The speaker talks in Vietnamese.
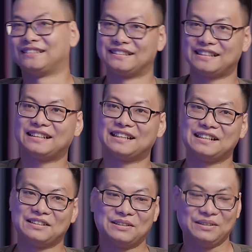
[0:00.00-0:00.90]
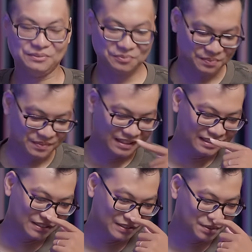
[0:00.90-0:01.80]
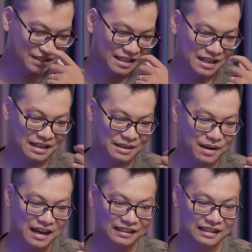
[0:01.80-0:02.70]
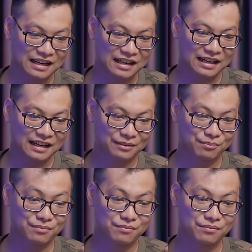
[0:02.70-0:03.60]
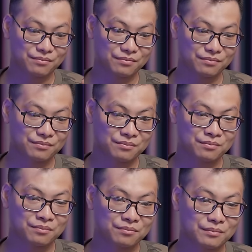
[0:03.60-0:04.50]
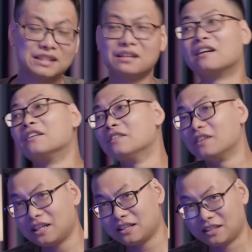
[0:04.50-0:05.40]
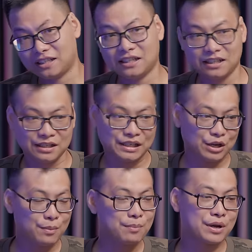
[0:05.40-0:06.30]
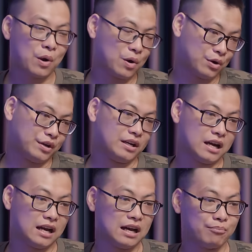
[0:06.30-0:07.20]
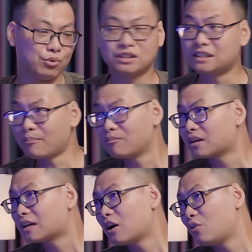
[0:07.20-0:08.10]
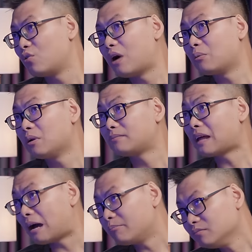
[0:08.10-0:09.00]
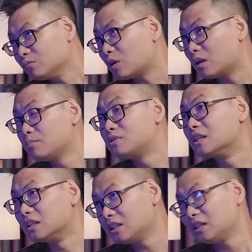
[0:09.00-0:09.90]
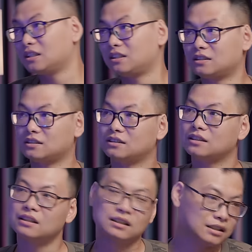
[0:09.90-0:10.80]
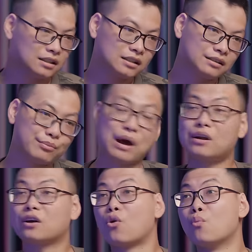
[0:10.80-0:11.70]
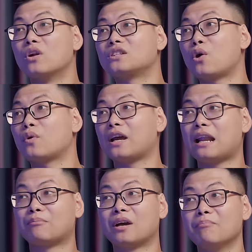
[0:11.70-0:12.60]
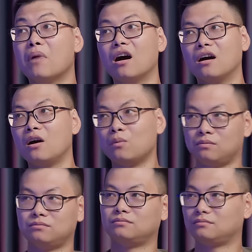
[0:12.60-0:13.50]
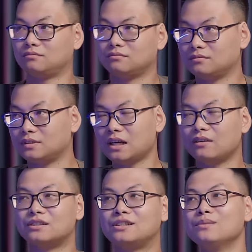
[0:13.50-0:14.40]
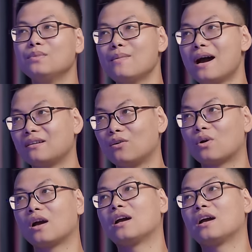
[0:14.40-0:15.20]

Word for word: Thì ra thế. Nó nó giống như là các cái bạn à, bây giờ gần như ấy, nếu mà mình hỏi à, một trăm cái cậu học lớp tám hoặc lớp chín đi, bảo là có muốn sau này làm gamer không? Chắc là chín mươi bạn ok.